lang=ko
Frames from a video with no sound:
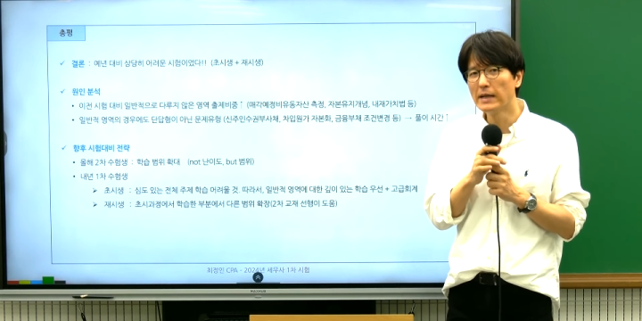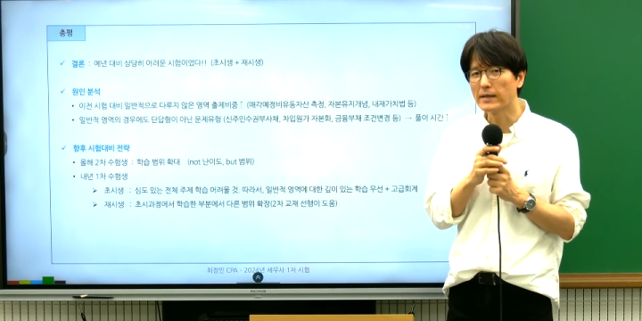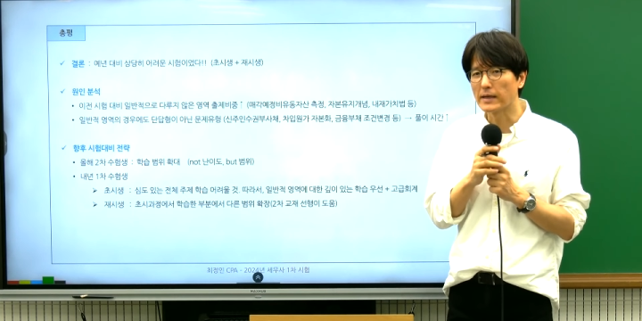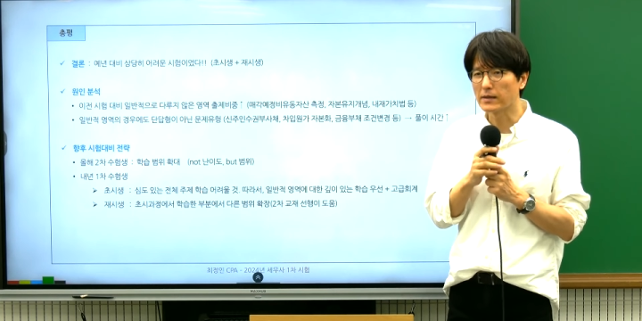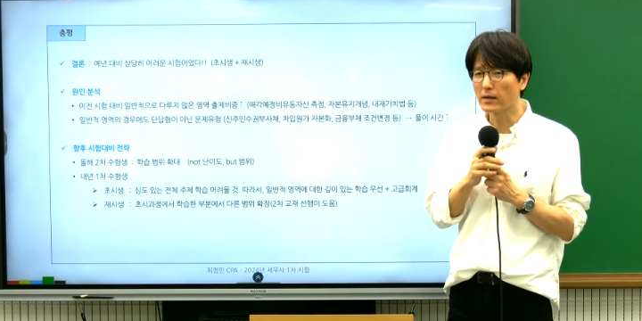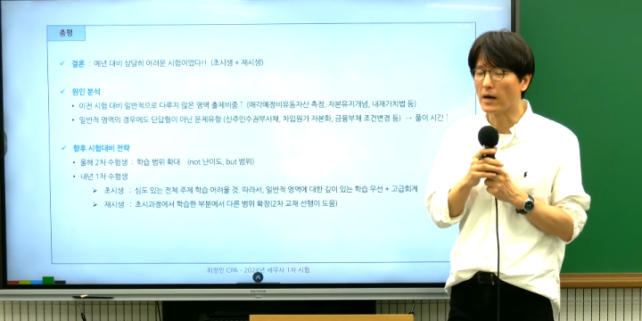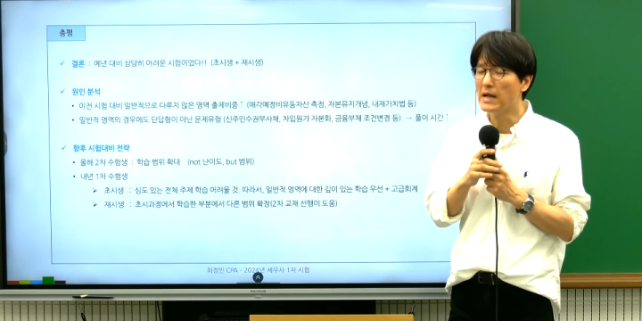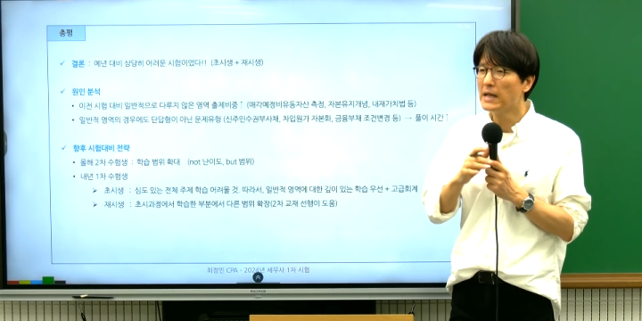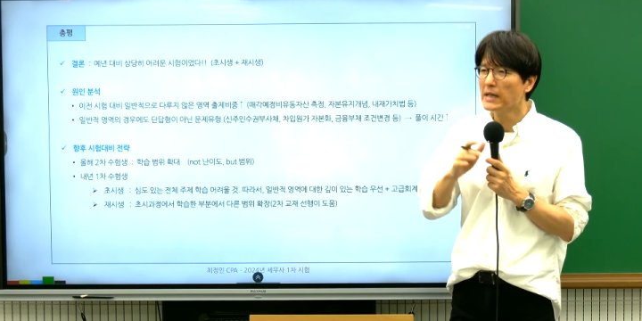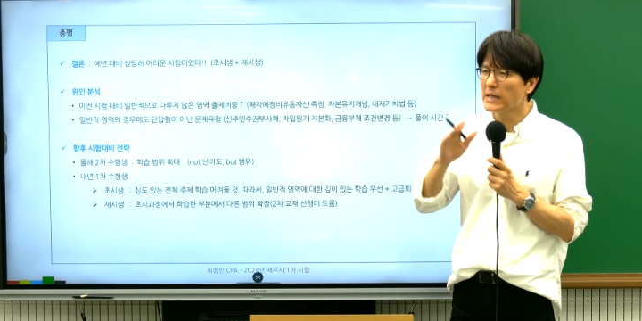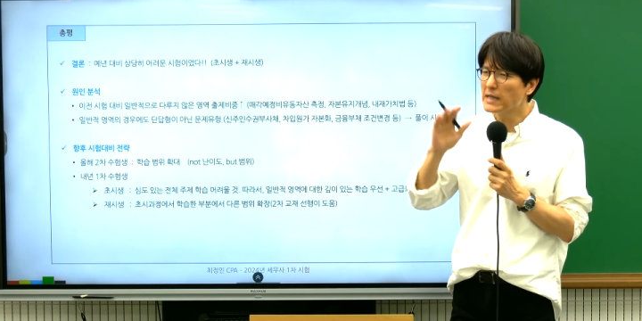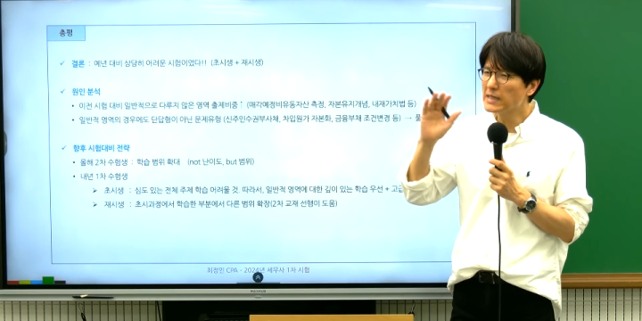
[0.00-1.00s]
그래서
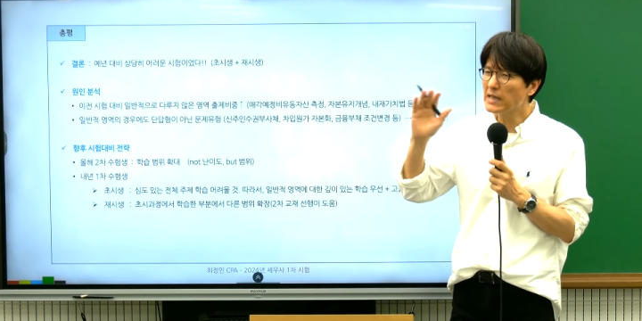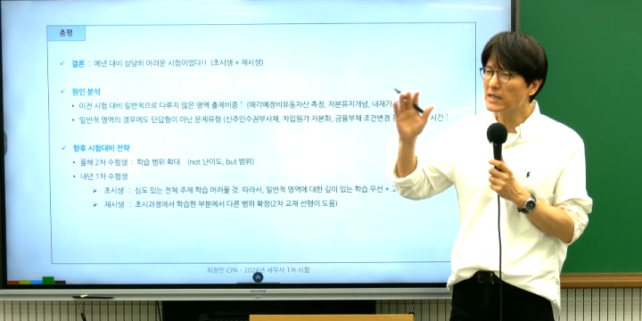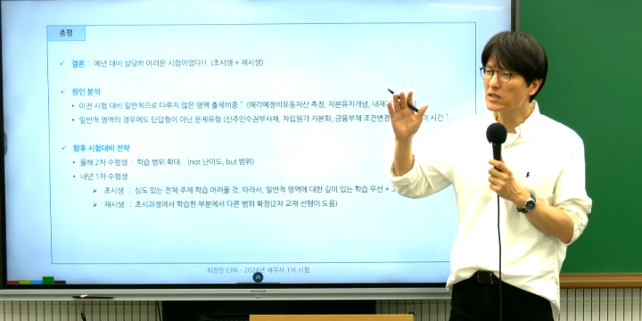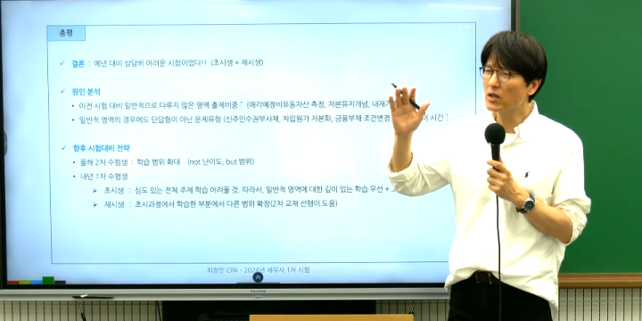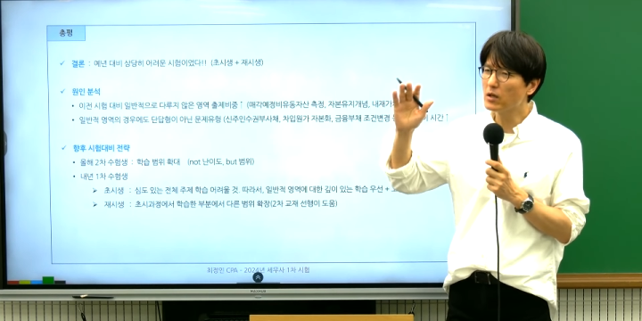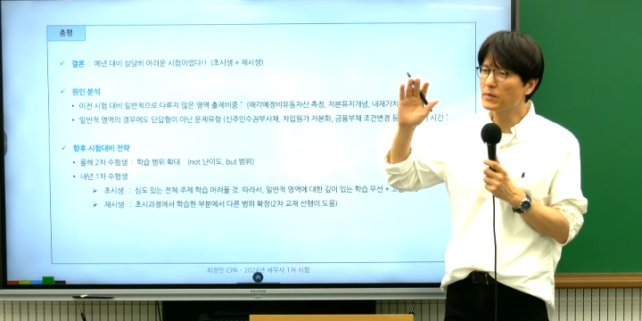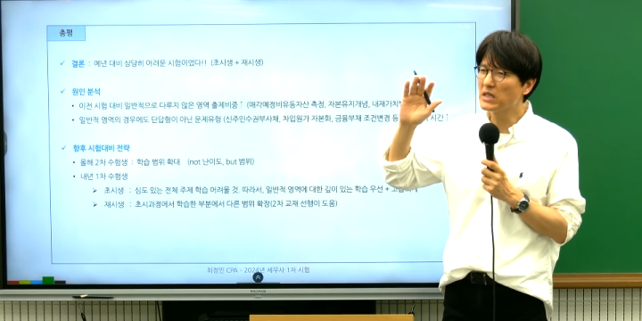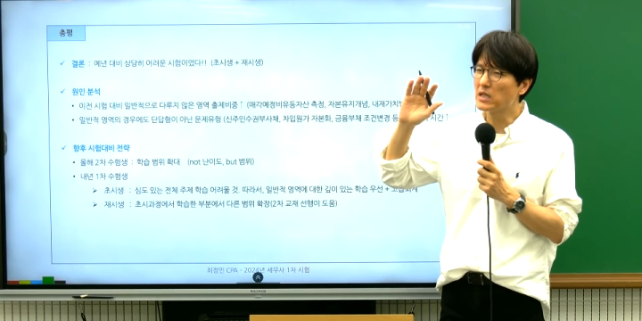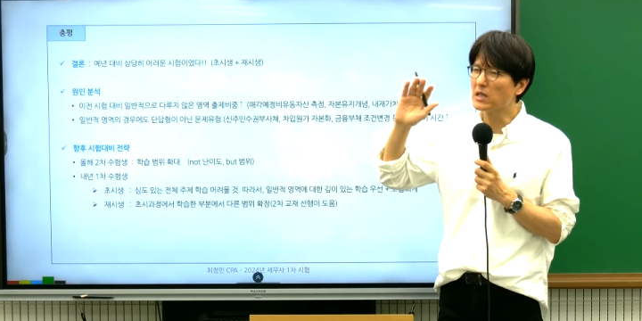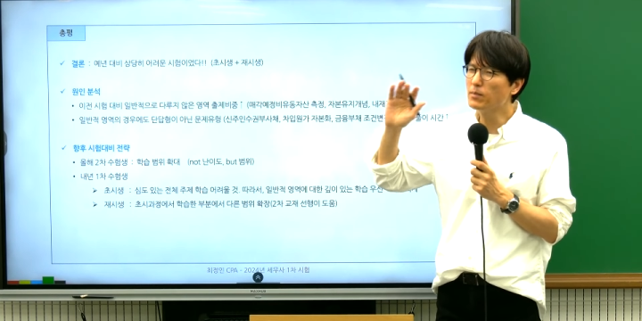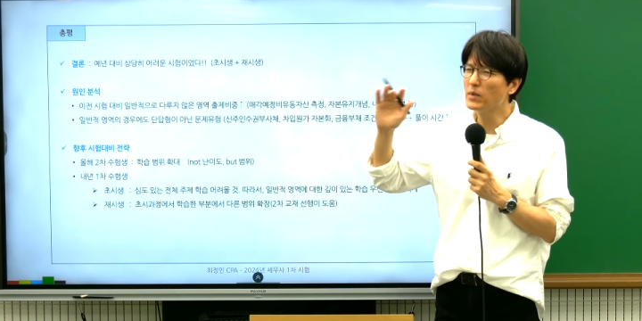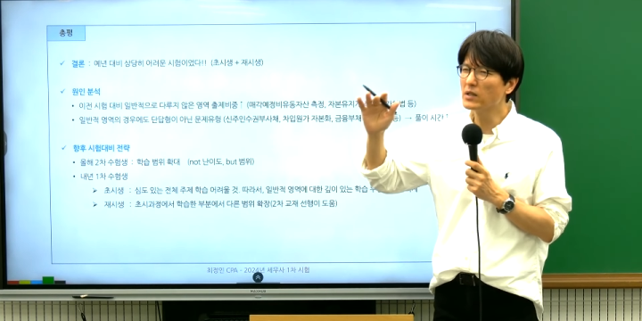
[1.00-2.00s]
일 차 시험이
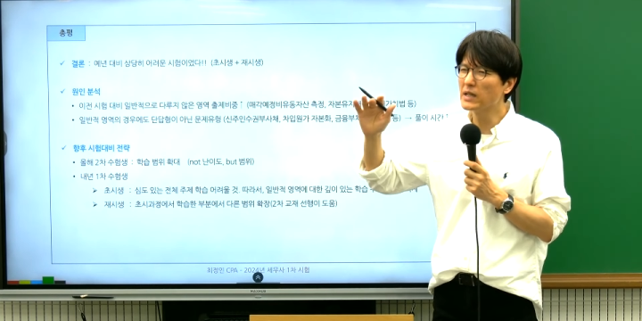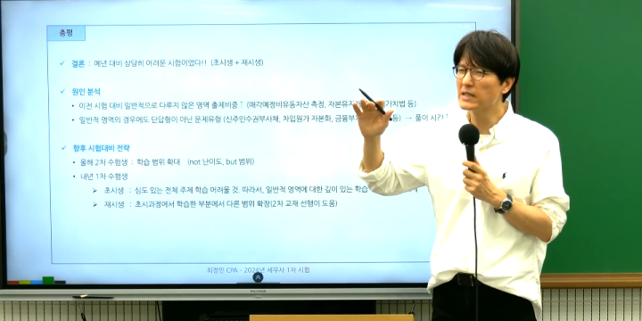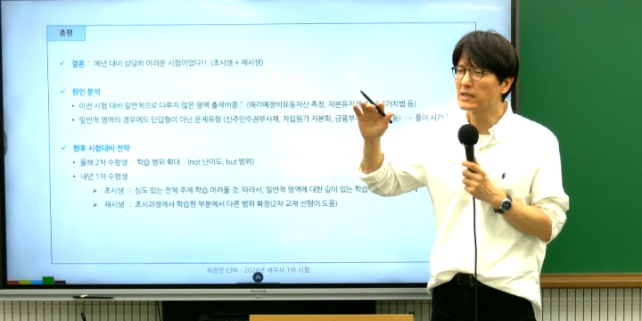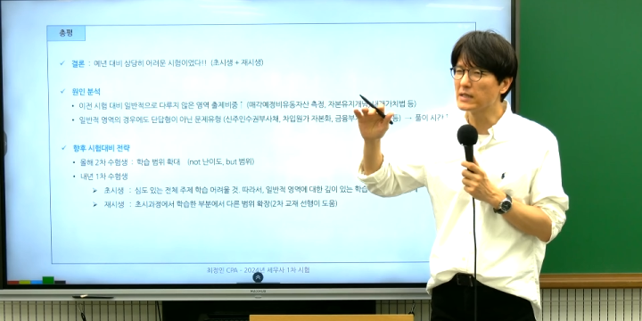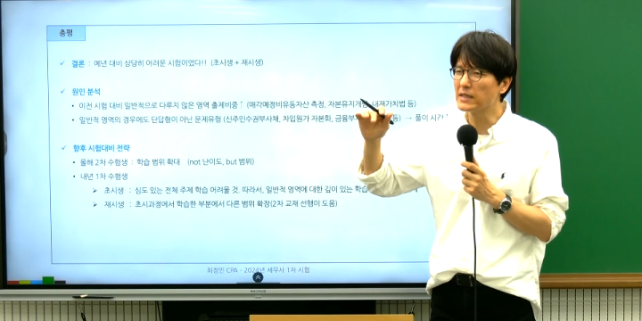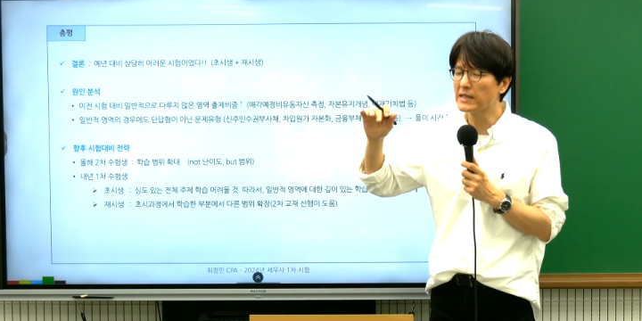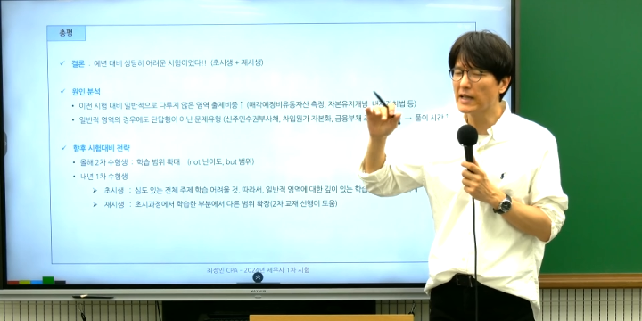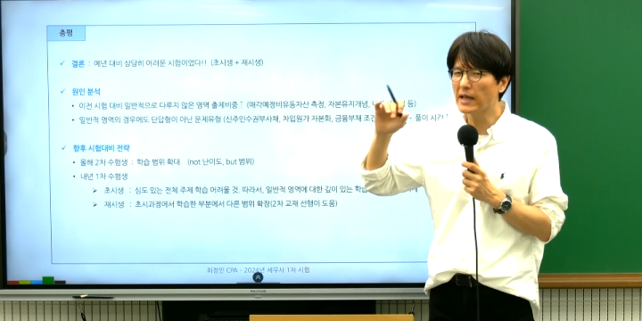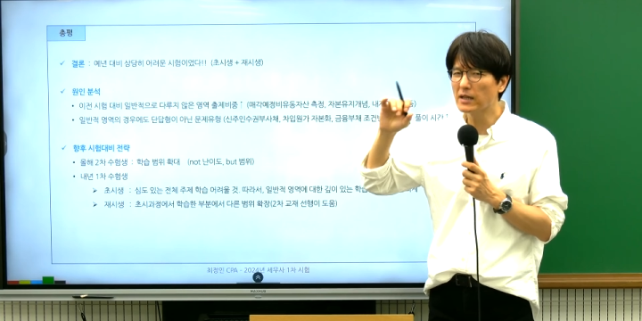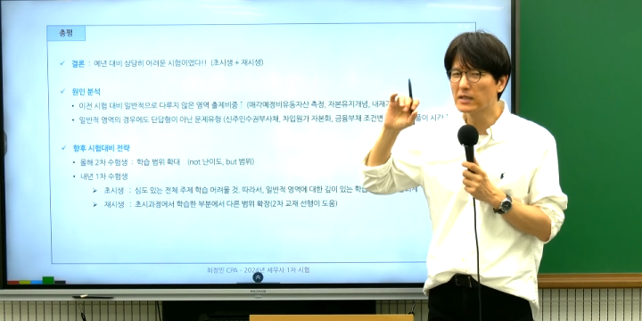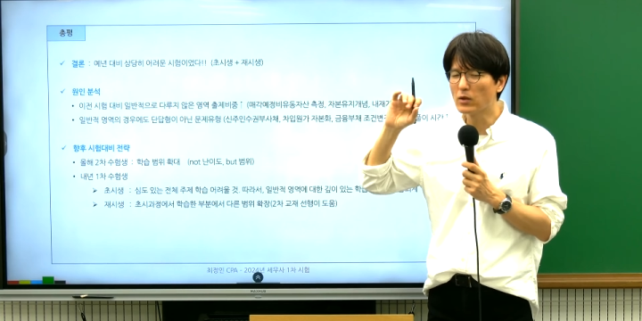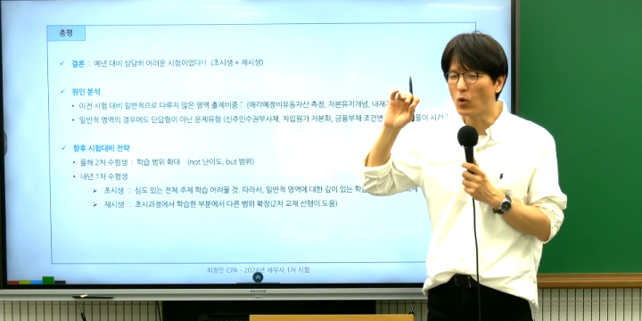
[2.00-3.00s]
직면을 했을 때
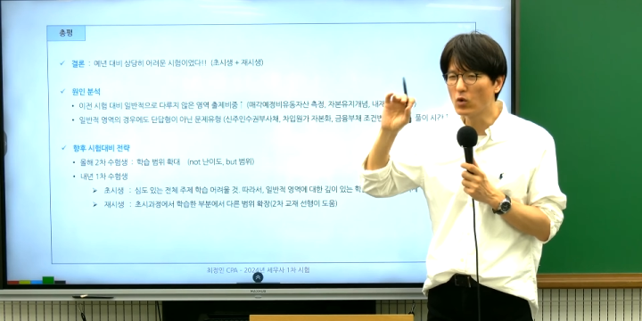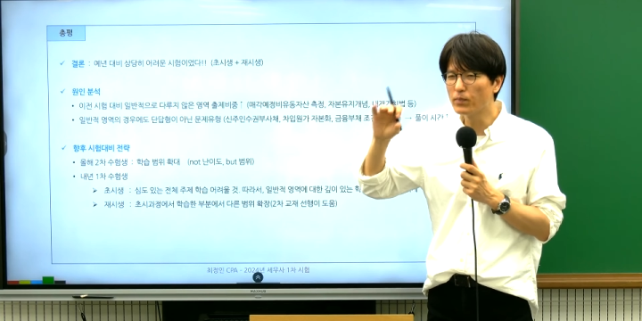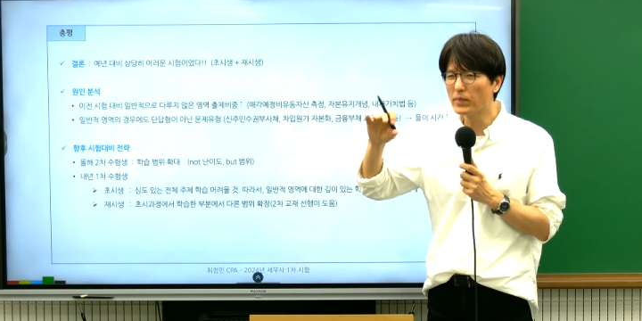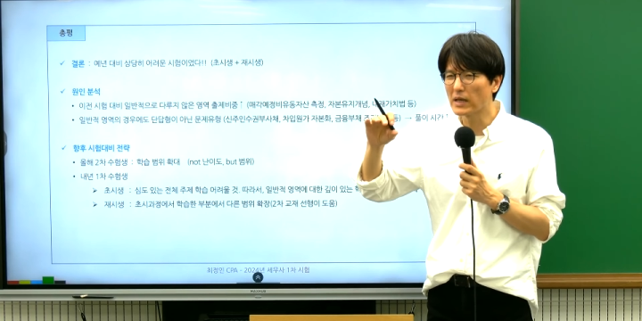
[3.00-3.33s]
그 고급